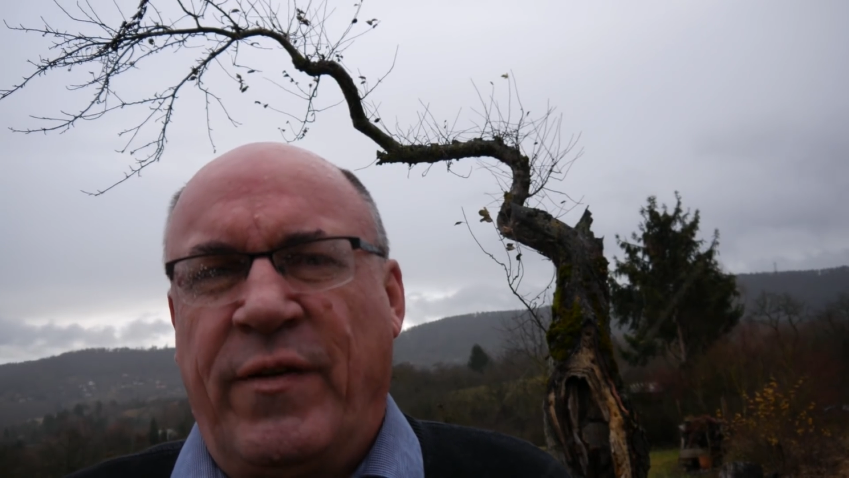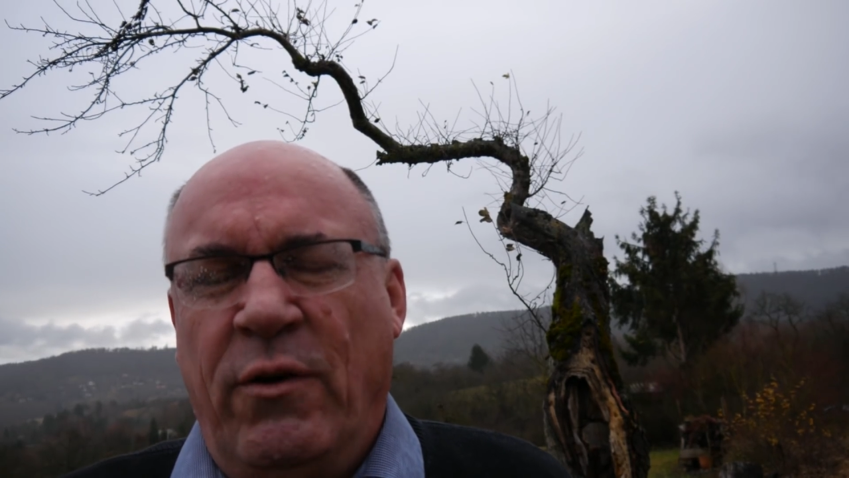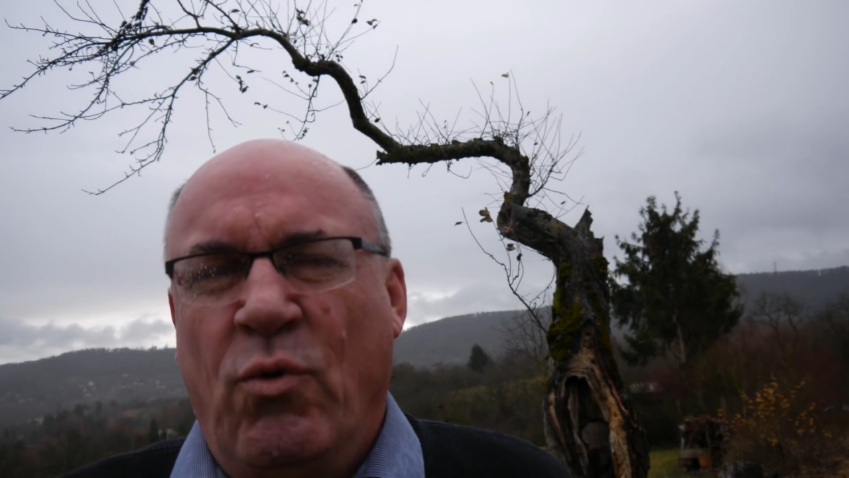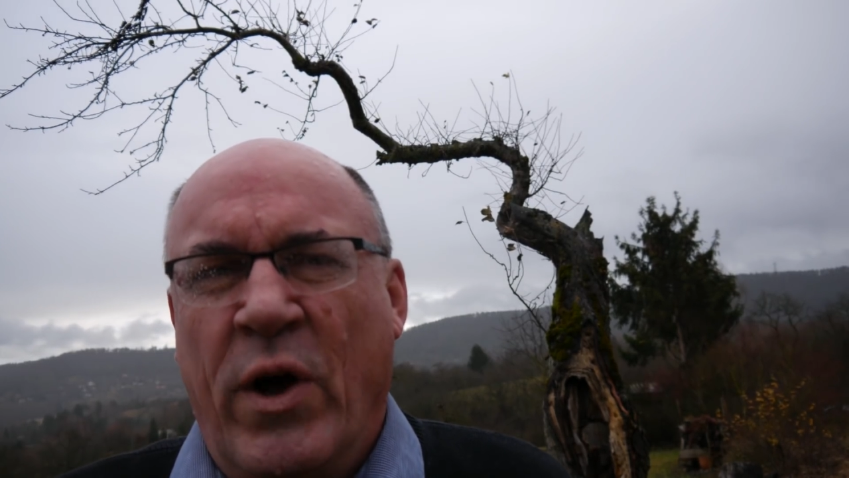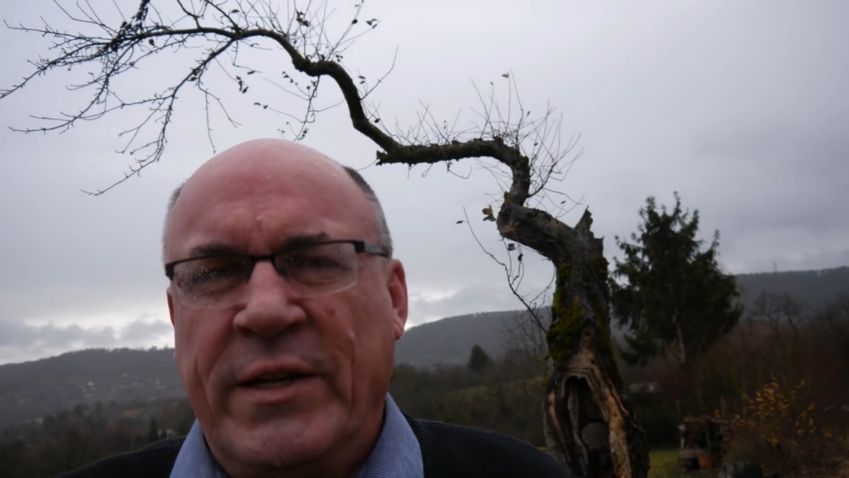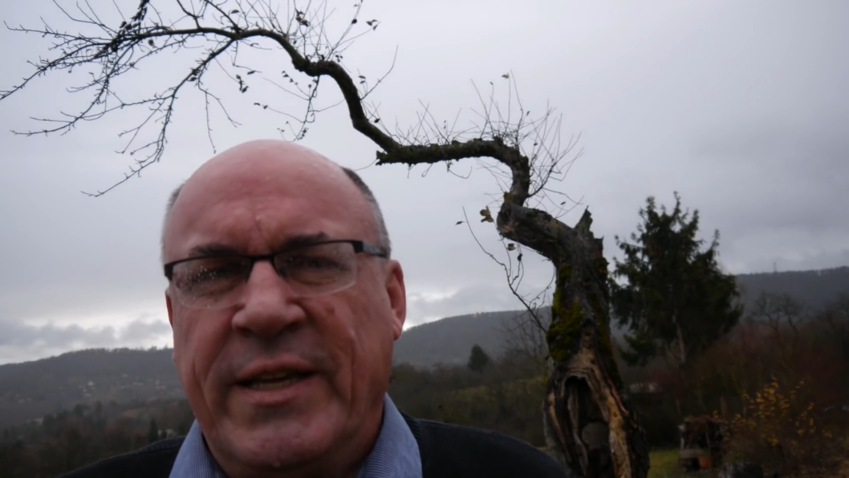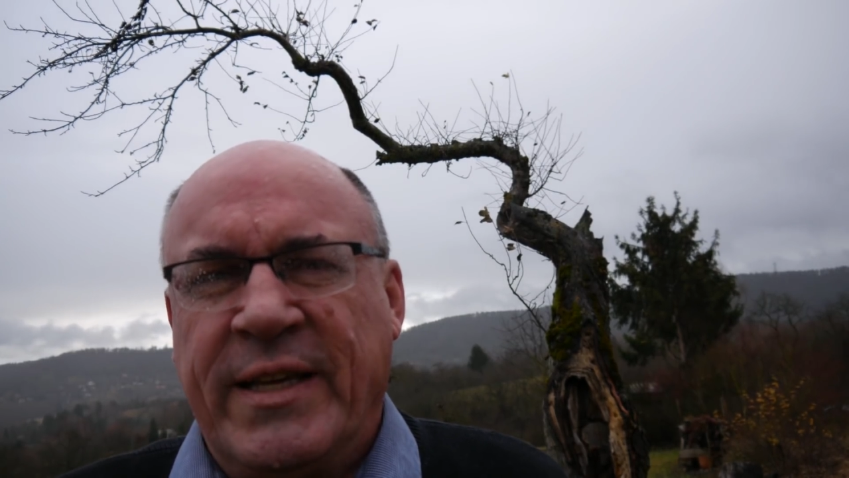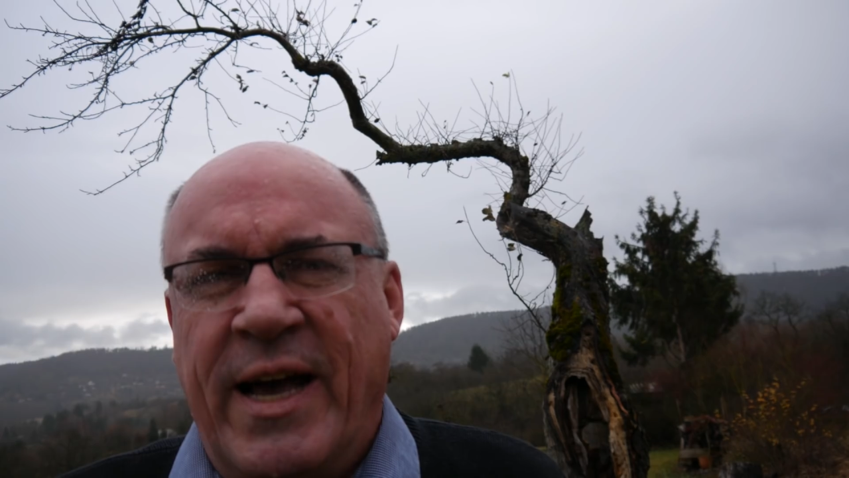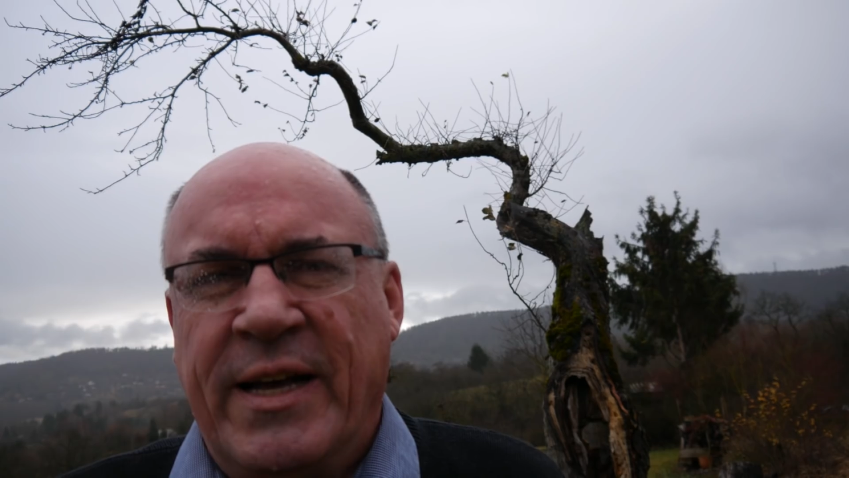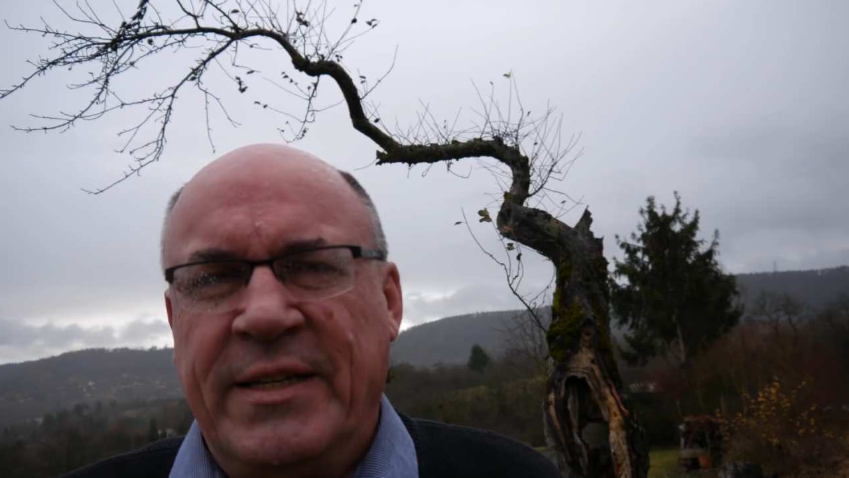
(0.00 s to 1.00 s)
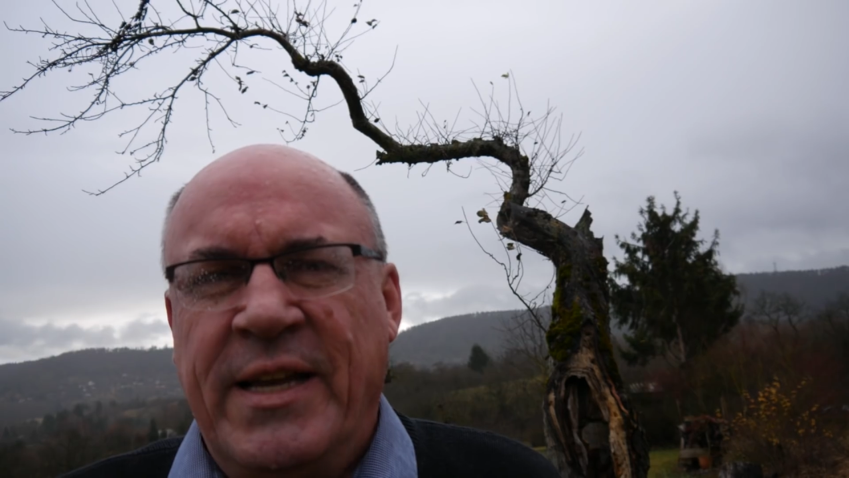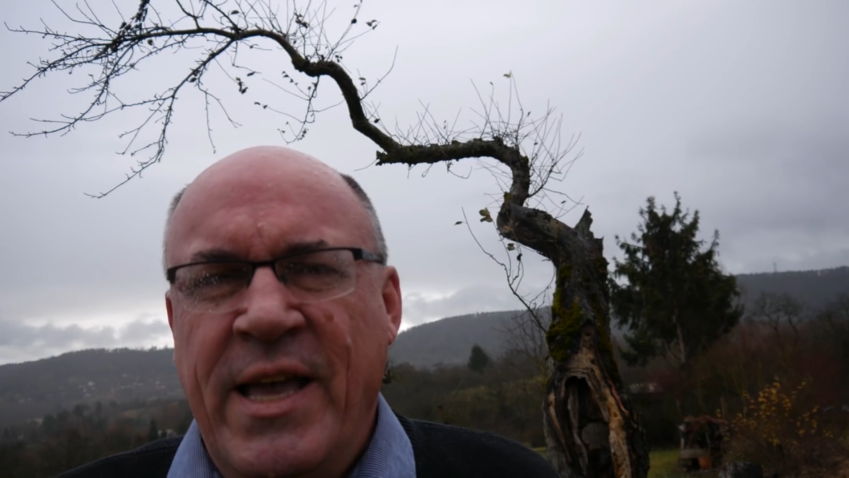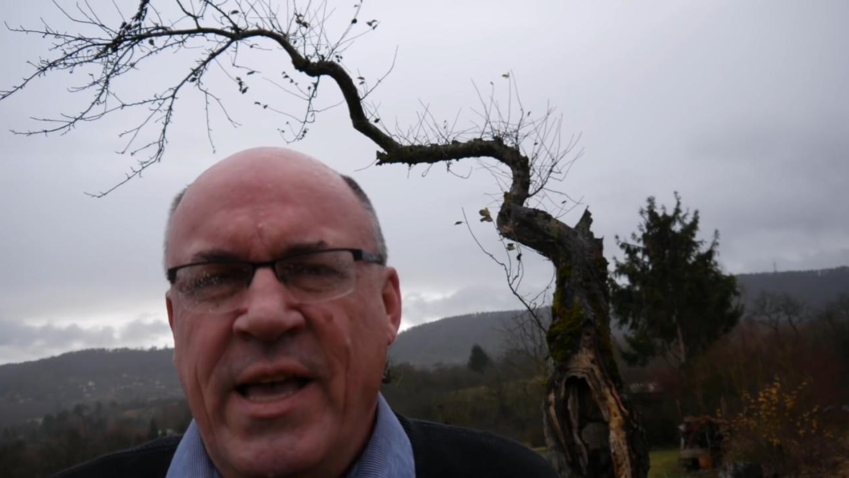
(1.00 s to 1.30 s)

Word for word: verloren gegangen.